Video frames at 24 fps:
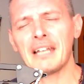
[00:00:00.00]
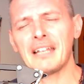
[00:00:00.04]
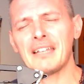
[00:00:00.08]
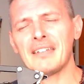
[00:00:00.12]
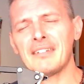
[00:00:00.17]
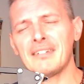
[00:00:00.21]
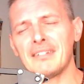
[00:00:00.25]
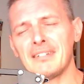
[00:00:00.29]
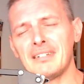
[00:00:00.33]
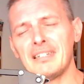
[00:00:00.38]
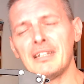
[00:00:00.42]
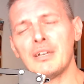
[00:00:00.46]

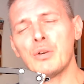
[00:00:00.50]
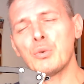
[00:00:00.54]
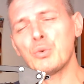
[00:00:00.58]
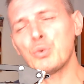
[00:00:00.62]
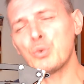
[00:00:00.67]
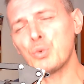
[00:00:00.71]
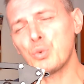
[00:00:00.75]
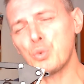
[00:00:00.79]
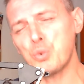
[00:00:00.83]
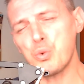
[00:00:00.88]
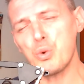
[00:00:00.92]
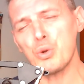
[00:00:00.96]
che sia
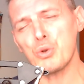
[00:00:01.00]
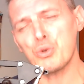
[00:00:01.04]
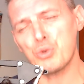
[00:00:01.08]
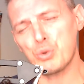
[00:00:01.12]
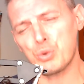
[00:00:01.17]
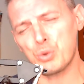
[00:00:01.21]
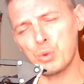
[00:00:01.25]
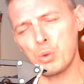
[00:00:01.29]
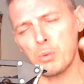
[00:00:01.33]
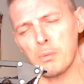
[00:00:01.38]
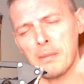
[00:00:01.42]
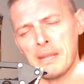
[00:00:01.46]
un tuo
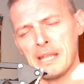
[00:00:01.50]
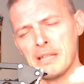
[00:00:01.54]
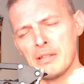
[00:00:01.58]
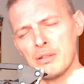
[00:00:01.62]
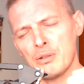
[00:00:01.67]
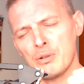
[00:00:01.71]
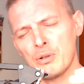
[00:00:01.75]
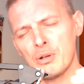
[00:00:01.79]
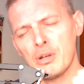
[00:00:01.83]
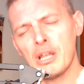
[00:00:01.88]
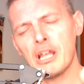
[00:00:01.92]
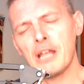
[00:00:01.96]

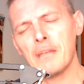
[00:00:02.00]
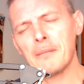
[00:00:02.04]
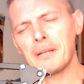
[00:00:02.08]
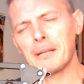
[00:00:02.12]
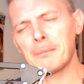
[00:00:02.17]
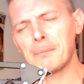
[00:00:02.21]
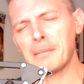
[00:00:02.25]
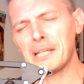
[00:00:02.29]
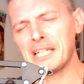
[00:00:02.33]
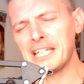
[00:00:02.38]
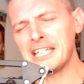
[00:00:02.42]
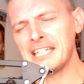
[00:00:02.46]
strumento
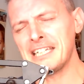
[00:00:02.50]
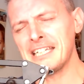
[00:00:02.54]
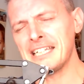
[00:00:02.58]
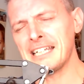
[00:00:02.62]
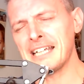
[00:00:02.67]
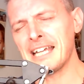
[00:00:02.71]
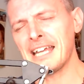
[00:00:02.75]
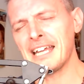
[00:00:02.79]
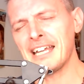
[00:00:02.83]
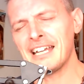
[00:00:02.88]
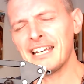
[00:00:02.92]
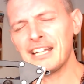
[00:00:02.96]
per
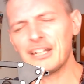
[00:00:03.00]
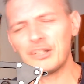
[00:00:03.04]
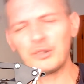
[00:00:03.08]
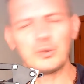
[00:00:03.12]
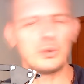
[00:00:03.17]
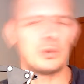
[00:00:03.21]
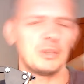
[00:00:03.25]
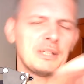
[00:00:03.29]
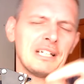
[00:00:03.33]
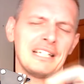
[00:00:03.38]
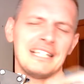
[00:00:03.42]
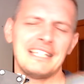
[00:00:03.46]
benedire
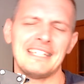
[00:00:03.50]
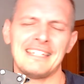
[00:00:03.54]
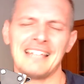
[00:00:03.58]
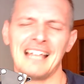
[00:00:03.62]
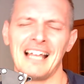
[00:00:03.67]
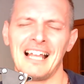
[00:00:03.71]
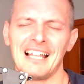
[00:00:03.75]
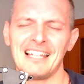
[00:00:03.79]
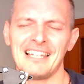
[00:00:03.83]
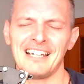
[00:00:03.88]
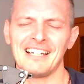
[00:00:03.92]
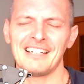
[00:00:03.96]
tutta
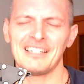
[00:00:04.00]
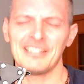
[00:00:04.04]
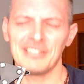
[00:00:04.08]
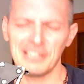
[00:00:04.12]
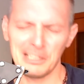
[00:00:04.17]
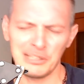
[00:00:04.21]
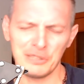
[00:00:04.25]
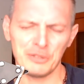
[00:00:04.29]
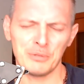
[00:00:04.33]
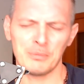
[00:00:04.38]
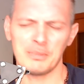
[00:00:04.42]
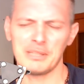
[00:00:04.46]
l'Italia.
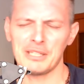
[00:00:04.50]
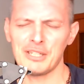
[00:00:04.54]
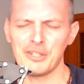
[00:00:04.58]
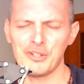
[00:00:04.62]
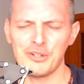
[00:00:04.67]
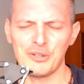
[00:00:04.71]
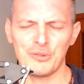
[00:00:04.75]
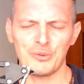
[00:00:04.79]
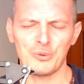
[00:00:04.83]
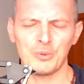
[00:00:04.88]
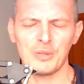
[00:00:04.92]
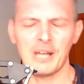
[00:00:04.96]
Nel nome di
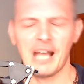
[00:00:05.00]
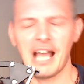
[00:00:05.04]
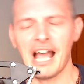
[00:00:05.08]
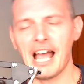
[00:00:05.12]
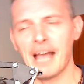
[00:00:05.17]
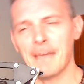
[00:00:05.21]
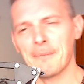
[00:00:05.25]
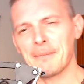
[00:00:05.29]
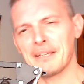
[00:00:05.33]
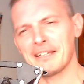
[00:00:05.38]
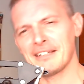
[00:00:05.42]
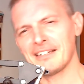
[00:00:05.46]
Gesù.
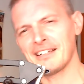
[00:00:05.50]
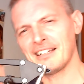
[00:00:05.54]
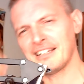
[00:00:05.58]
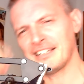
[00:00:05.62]
Amen.